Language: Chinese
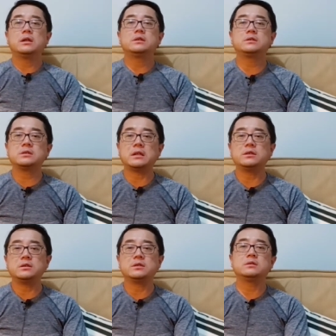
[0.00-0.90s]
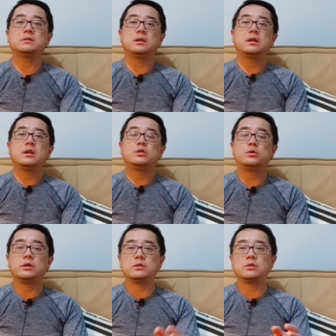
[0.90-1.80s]
自然竞争，
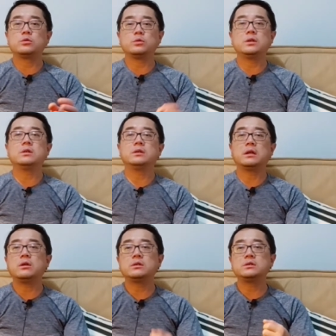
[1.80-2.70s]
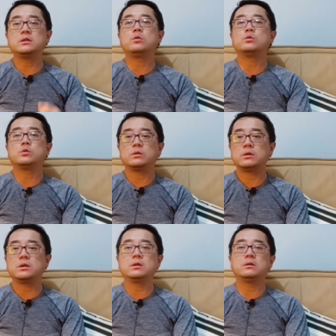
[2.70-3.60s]
选择出一个能和自己共存的
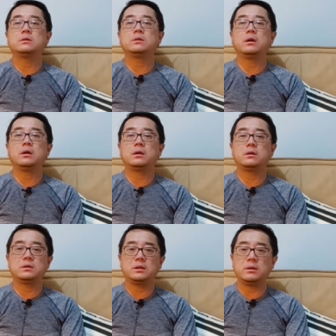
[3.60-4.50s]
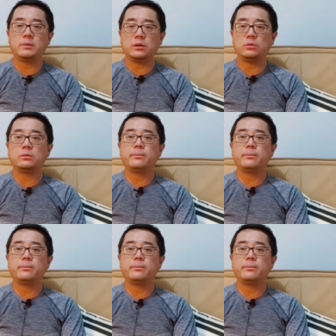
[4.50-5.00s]
一个啊一个病毒。